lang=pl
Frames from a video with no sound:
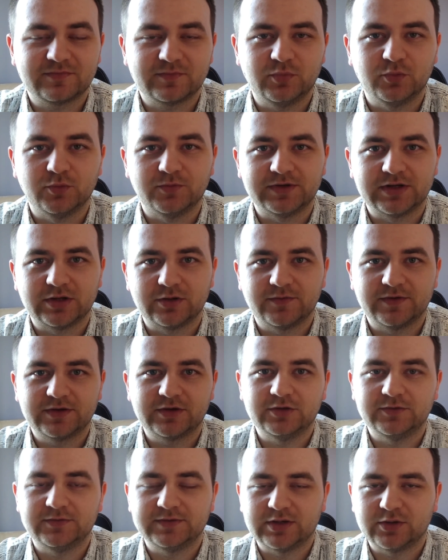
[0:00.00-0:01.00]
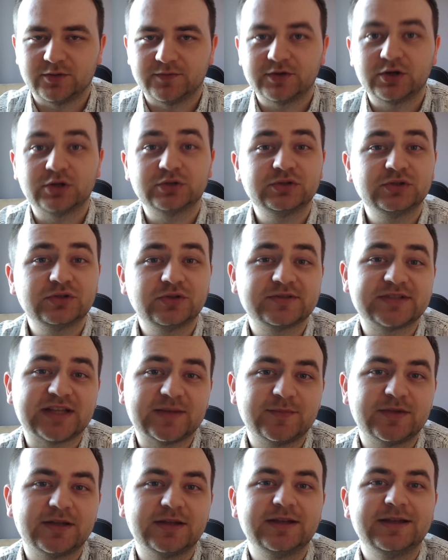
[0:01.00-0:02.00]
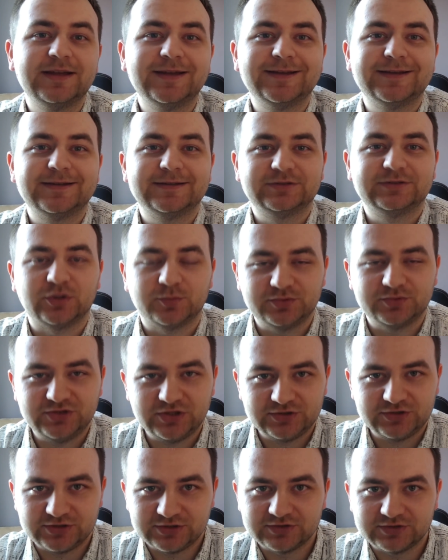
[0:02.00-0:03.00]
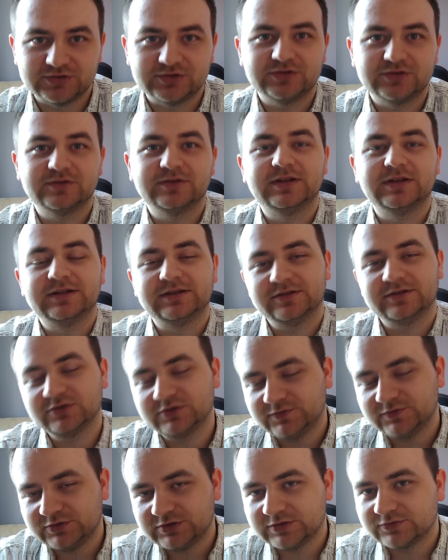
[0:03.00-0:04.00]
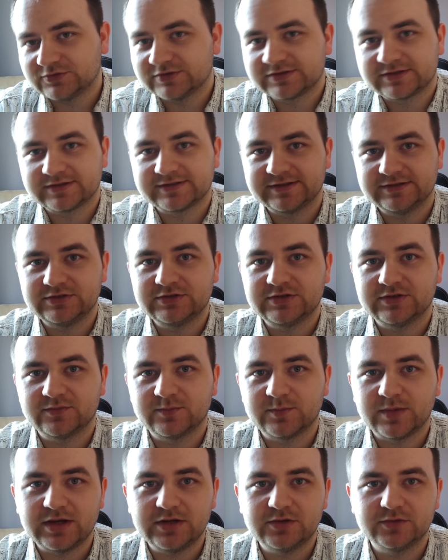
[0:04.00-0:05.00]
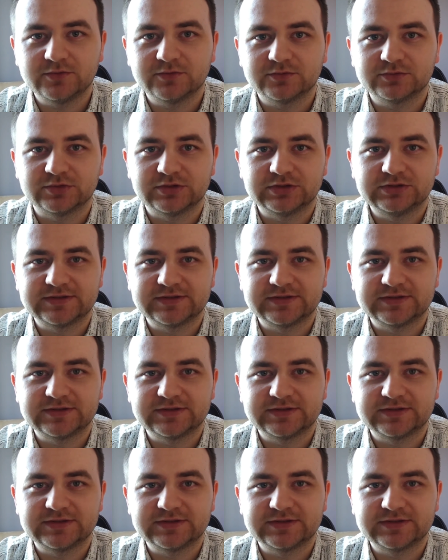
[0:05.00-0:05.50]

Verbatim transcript: półfinałowego i finałowego, tylko same top 10. Oczywiście wszystko znajdziecie w mailu, który